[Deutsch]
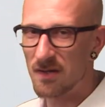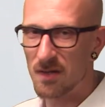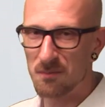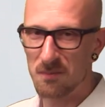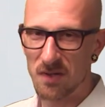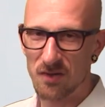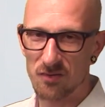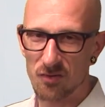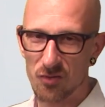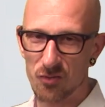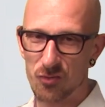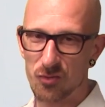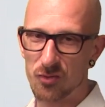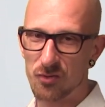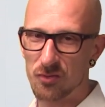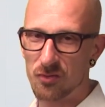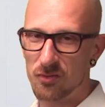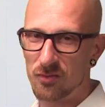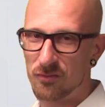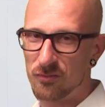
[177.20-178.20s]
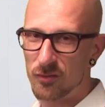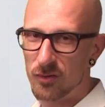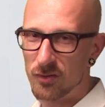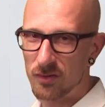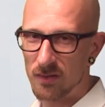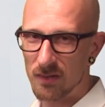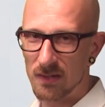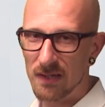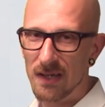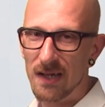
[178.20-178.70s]
ein Mix aus Sonne und
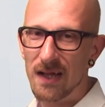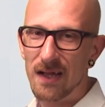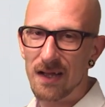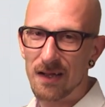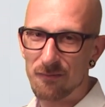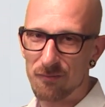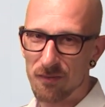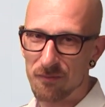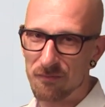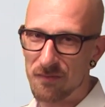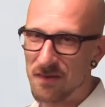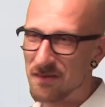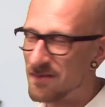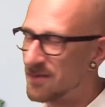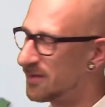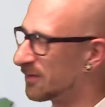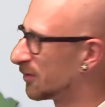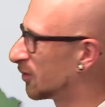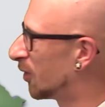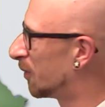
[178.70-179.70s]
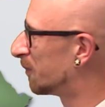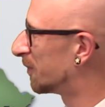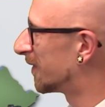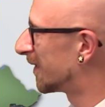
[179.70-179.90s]
Wolken. Vom Westen kommen